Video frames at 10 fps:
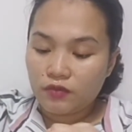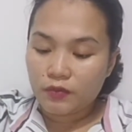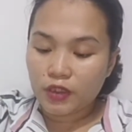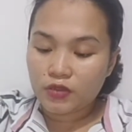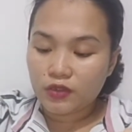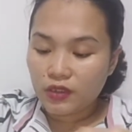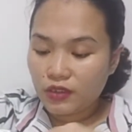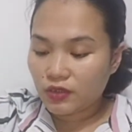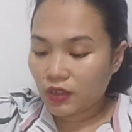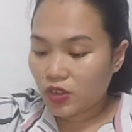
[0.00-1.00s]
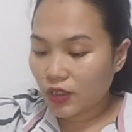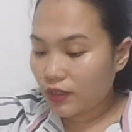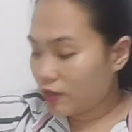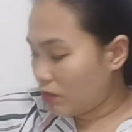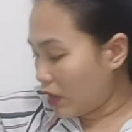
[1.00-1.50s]
personal essential
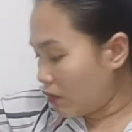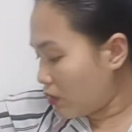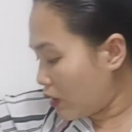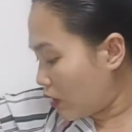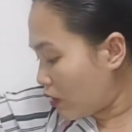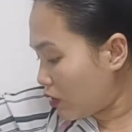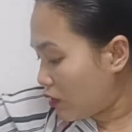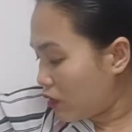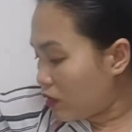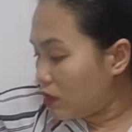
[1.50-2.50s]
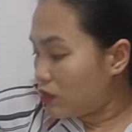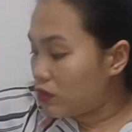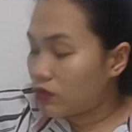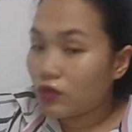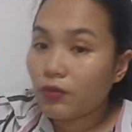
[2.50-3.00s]
ni baby.
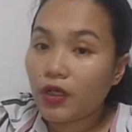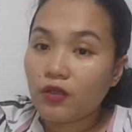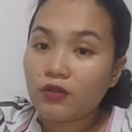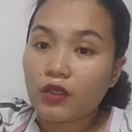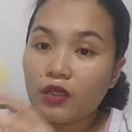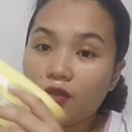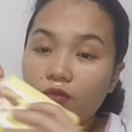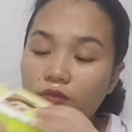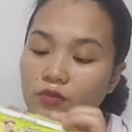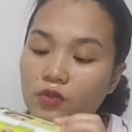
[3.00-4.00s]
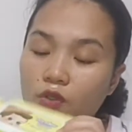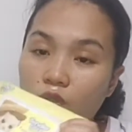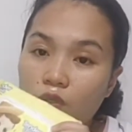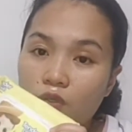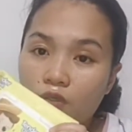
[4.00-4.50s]
So, meron tayong
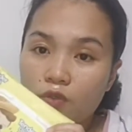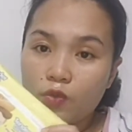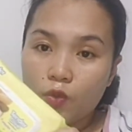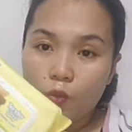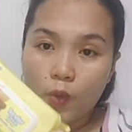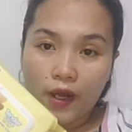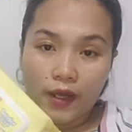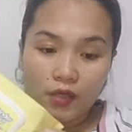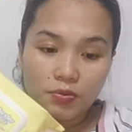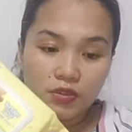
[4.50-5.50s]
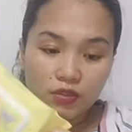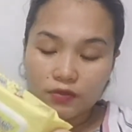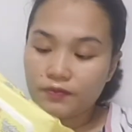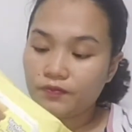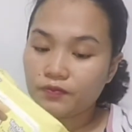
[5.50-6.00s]
wipes.
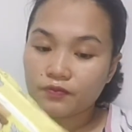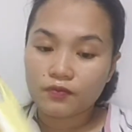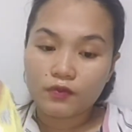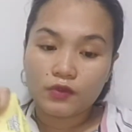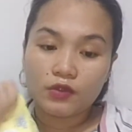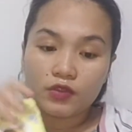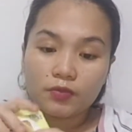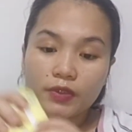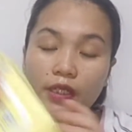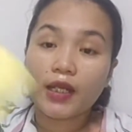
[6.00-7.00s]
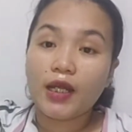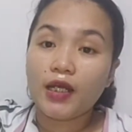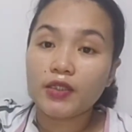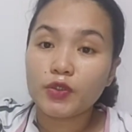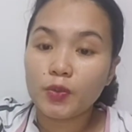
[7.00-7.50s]
Kung
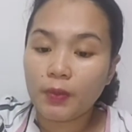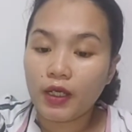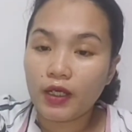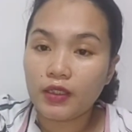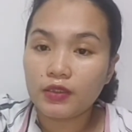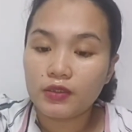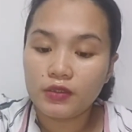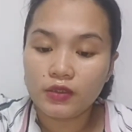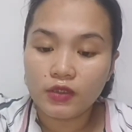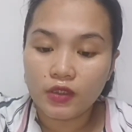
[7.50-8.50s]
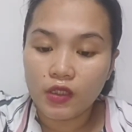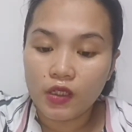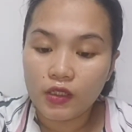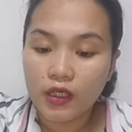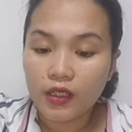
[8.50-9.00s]
kailangan to pag
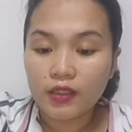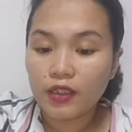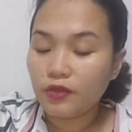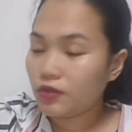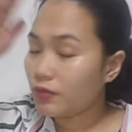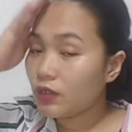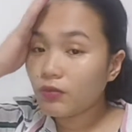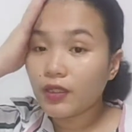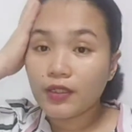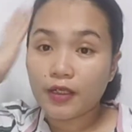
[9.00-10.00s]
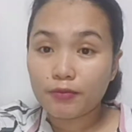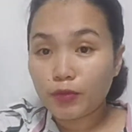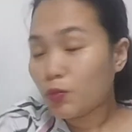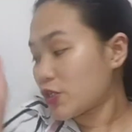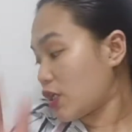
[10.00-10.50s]
nag, ano si baby,
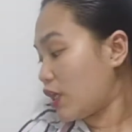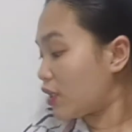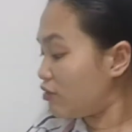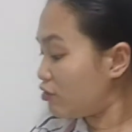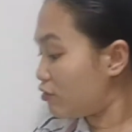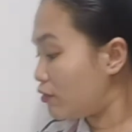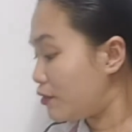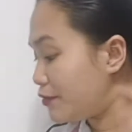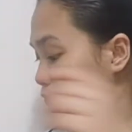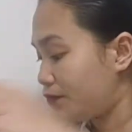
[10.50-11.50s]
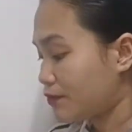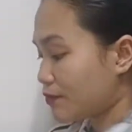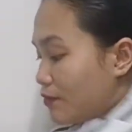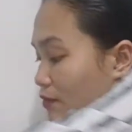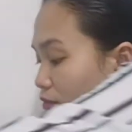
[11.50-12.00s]
nag-poop siya, ganun.
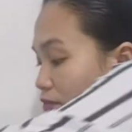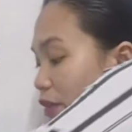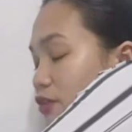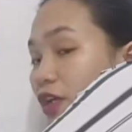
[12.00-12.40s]
Meron